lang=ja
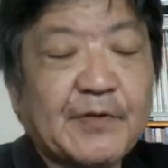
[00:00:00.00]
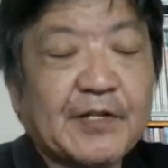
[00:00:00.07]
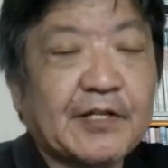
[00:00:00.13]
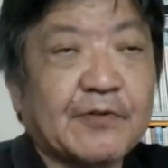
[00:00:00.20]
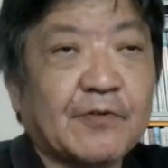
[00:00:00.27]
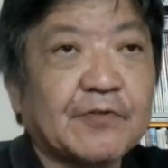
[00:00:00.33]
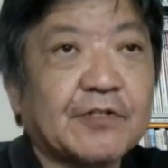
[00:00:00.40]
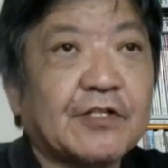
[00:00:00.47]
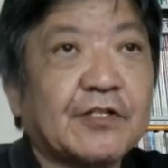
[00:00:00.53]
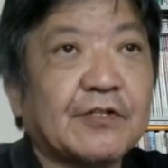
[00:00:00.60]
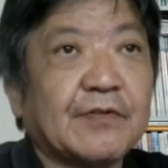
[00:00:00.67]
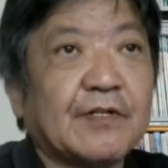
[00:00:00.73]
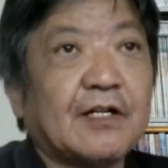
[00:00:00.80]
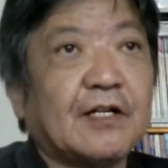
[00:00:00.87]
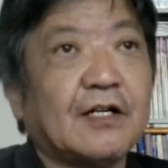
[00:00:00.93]
い、皆さん、こんに
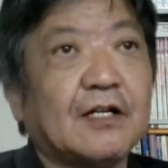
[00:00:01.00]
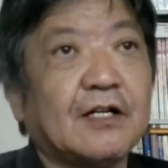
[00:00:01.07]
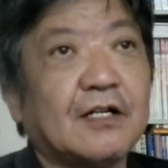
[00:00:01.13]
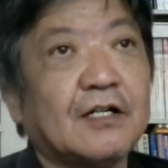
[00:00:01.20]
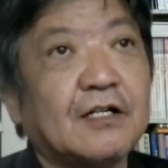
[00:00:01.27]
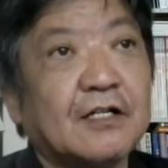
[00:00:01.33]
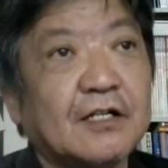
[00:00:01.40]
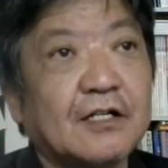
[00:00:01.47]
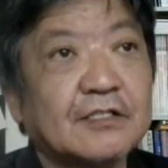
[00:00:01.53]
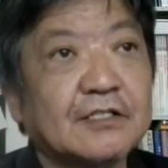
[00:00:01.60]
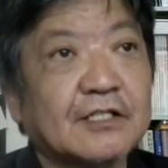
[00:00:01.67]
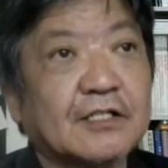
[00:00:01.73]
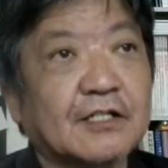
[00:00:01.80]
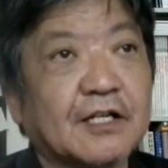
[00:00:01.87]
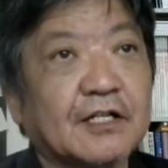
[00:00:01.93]
ちは。あャッ
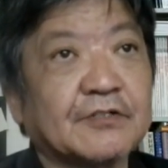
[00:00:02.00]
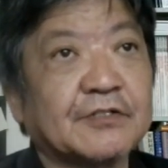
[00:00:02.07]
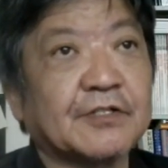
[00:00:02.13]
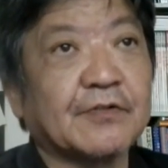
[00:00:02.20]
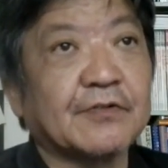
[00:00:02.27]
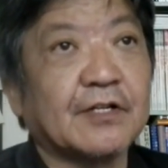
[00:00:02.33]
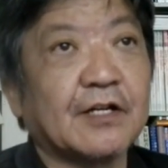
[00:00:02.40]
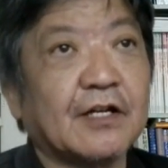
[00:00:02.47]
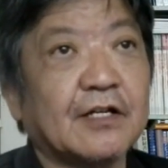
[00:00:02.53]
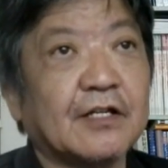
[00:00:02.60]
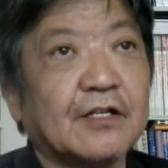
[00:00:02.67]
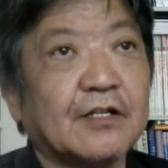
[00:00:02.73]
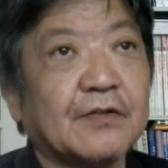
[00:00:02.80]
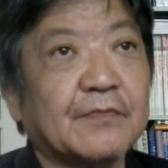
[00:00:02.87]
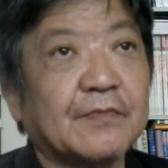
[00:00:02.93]
ツでござ
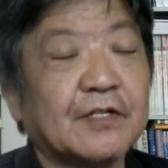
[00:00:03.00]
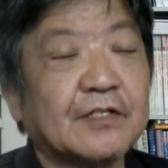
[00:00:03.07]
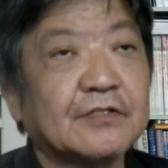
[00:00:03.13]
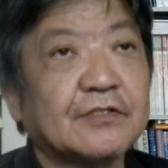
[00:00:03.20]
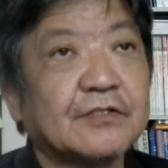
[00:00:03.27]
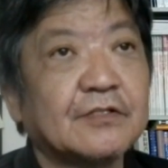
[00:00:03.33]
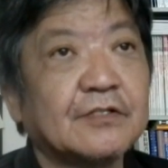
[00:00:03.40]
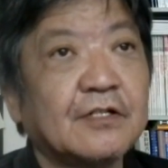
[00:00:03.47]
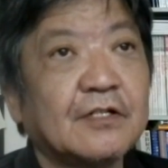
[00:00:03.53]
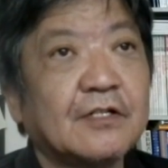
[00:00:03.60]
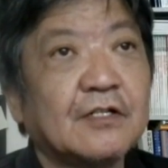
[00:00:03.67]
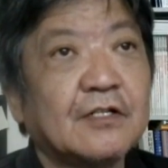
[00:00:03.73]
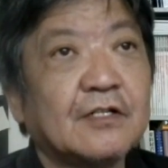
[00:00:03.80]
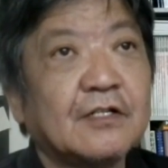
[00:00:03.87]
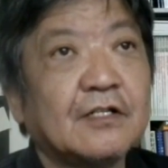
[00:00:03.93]
います。
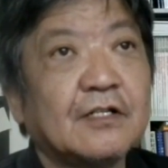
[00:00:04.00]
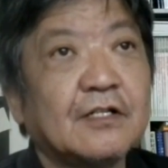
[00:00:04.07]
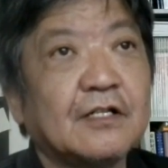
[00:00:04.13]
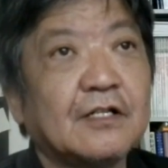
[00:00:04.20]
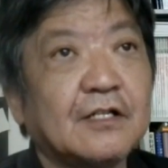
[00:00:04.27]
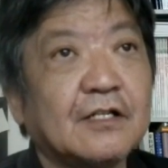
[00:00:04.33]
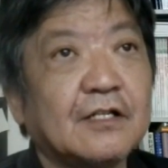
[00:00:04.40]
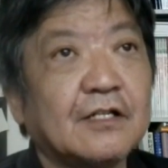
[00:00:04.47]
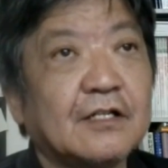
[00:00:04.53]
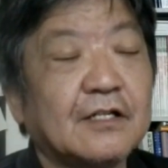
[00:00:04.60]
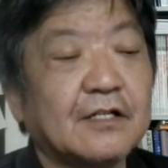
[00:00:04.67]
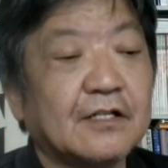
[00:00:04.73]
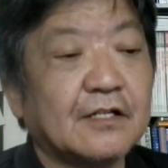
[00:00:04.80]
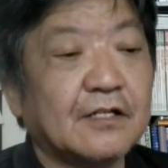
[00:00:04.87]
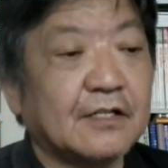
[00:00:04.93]

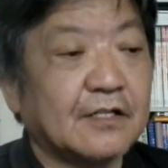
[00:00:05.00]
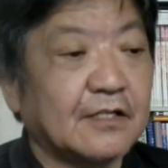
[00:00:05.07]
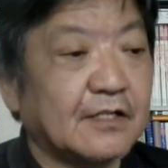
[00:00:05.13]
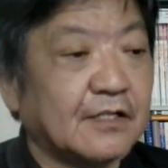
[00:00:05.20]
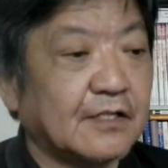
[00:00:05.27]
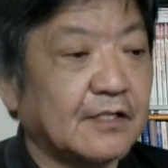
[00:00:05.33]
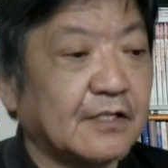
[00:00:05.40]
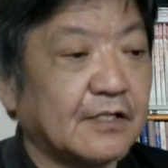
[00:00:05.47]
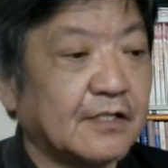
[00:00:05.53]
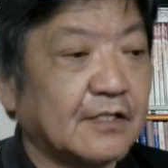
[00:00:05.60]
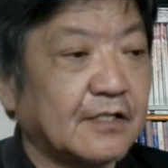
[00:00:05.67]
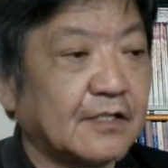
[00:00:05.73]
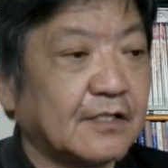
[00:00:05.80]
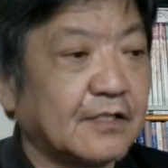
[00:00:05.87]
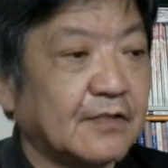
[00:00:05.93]

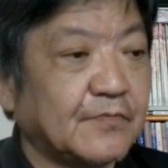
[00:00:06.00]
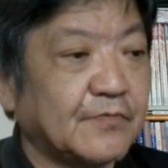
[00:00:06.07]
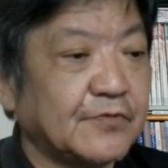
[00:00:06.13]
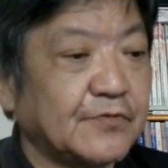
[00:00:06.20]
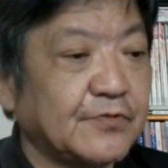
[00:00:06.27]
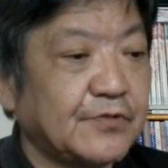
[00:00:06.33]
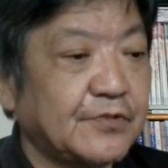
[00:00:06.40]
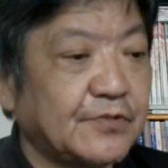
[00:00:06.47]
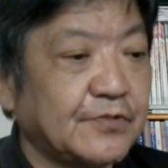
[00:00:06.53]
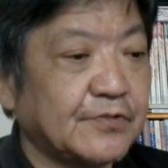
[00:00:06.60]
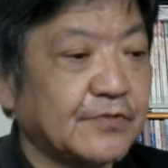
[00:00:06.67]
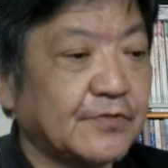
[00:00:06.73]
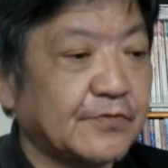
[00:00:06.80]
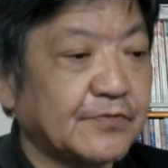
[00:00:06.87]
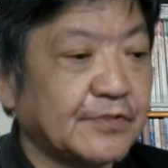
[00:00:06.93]
えー、文
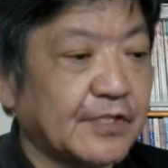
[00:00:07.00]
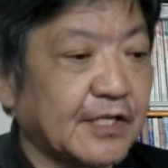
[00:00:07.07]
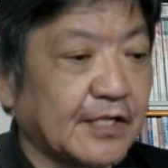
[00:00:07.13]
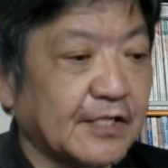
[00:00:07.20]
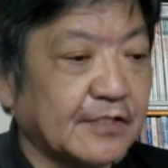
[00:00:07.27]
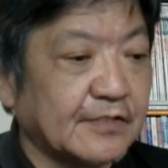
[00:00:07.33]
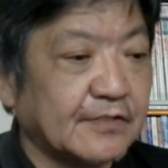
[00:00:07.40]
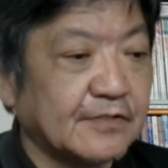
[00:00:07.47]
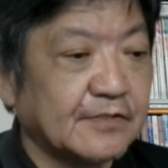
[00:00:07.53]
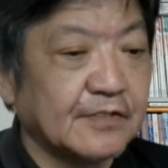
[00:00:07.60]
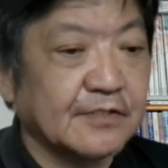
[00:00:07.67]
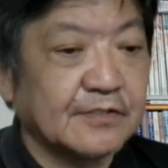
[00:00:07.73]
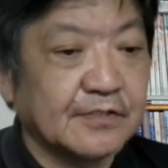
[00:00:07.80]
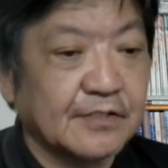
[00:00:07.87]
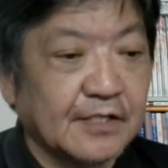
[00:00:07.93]
春オンライン
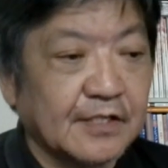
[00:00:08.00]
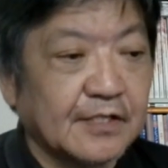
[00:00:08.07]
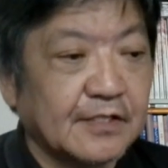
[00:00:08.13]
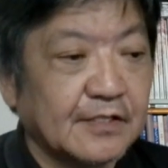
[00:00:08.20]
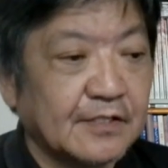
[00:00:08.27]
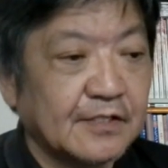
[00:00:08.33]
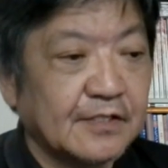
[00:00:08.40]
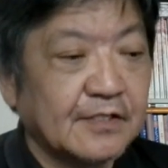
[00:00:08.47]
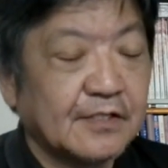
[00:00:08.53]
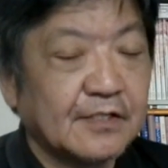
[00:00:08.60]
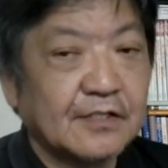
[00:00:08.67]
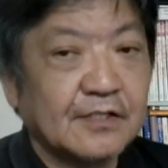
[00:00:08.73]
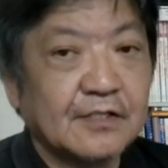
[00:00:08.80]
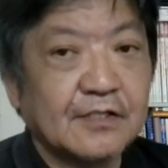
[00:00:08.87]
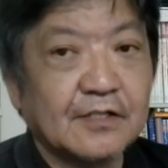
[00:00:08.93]
ですね。
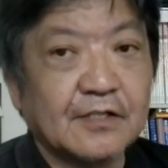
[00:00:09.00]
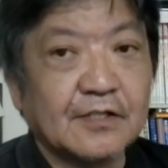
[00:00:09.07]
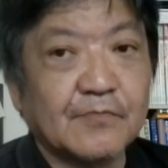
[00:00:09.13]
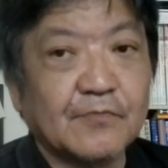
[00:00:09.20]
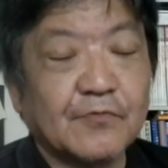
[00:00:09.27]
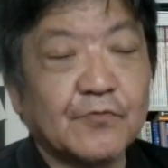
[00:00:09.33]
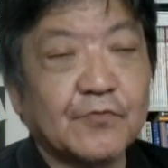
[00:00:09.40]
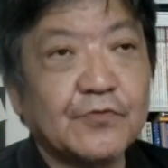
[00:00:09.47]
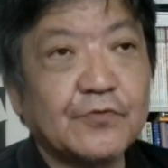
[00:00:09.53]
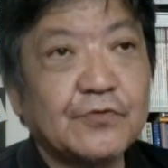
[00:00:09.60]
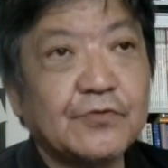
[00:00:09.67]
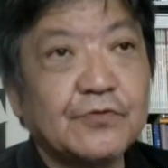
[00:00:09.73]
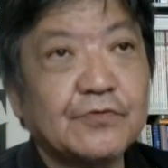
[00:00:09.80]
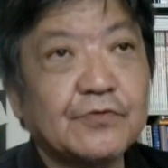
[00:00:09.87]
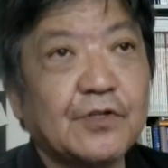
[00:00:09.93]
えー、もう
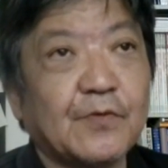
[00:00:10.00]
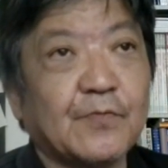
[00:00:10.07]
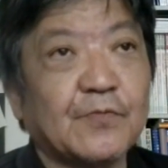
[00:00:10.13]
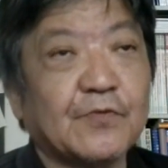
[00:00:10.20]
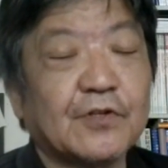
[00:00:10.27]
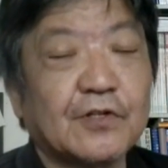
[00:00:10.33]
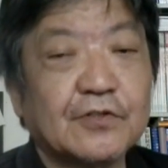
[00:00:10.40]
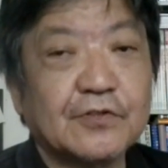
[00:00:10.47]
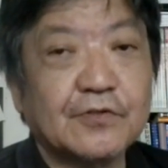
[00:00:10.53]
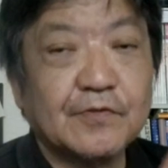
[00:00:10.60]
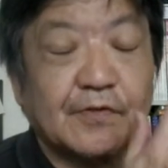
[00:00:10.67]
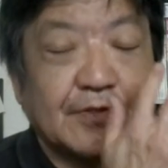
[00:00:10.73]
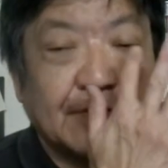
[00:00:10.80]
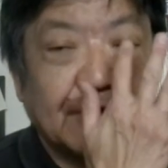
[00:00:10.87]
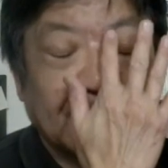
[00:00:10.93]
文春ね、昔
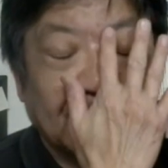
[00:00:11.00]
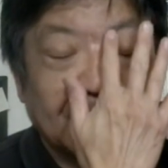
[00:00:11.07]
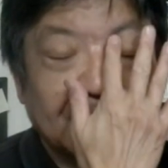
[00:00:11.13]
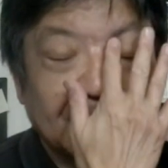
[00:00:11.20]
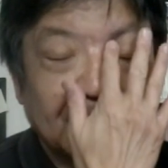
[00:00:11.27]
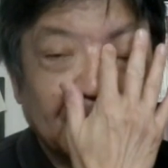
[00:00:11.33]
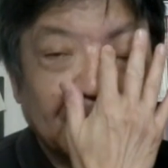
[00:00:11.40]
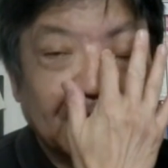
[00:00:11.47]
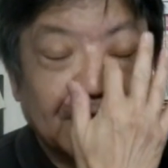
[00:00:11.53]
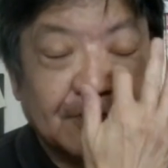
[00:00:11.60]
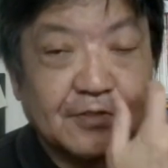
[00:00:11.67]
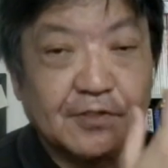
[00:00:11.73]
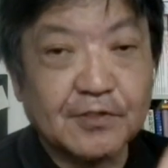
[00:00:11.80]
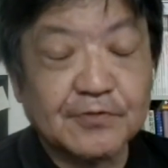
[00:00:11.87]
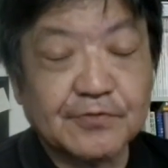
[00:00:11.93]
はね、送ってもらっ
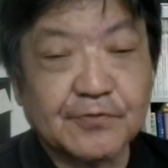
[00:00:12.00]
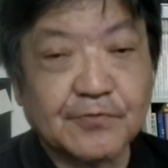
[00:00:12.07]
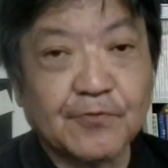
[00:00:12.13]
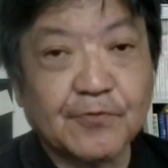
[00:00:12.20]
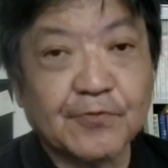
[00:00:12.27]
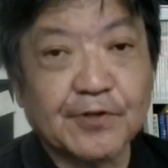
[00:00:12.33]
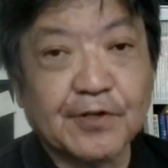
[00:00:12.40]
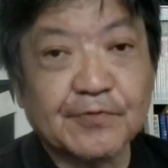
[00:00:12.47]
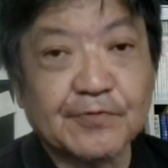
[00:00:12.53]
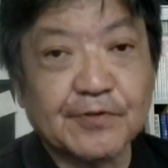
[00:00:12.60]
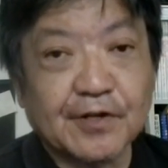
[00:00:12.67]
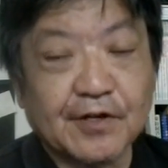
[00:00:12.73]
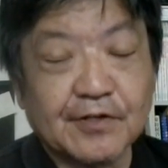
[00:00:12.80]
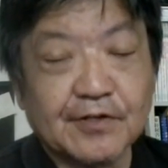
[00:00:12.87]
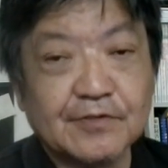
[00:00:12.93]
たんですよ、5年
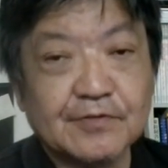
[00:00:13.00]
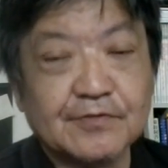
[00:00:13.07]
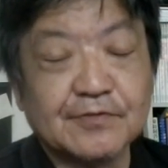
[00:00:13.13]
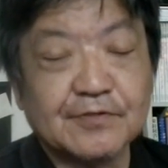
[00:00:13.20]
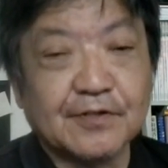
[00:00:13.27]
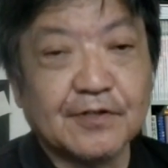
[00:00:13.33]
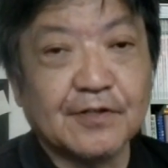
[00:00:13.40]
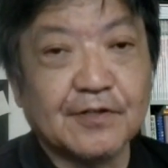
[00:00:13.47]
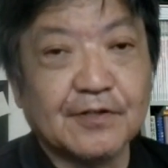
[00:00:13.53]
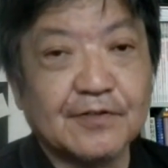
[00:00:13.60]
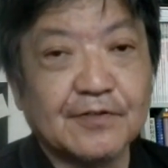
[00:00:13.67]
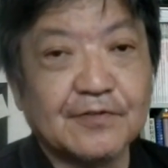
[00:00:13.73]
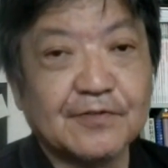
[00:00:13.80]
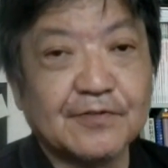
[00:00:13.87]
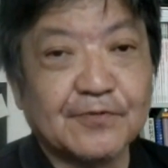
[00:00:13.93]
ぐらい。
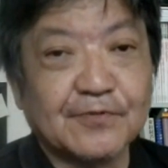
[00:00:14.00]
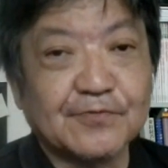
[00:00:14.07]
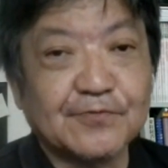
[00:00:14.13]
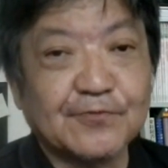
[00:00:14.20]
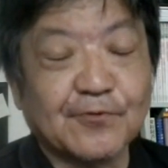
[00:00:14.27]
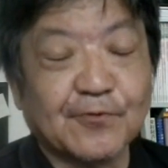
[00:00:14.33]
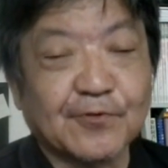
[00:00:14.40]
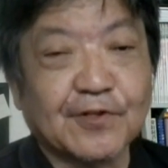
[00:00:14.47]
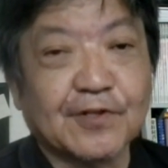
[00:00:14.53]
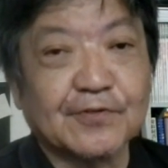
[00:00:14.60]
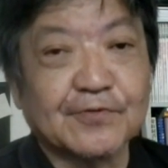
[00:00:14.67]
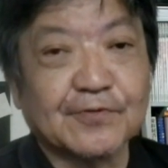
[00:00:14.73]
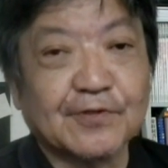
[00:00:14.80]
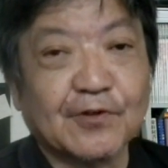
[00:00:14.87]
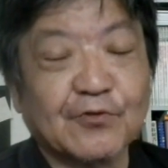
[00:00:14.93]
えー、ずっと読んでたん
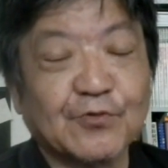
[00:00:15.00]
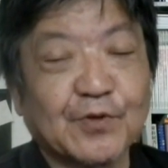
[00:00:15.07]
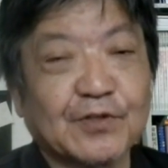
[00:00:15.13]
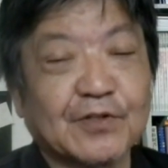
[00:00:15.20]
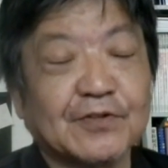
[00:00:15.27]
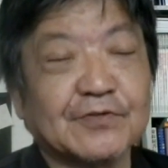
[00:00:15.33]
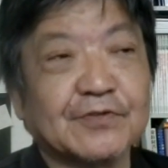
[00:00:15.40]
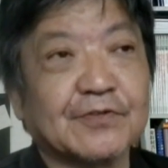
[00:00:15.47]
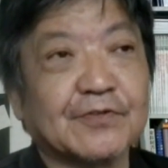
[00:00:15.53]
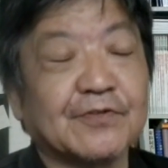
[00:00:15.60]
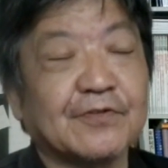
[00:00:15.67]
ですよ、楽しみだったんです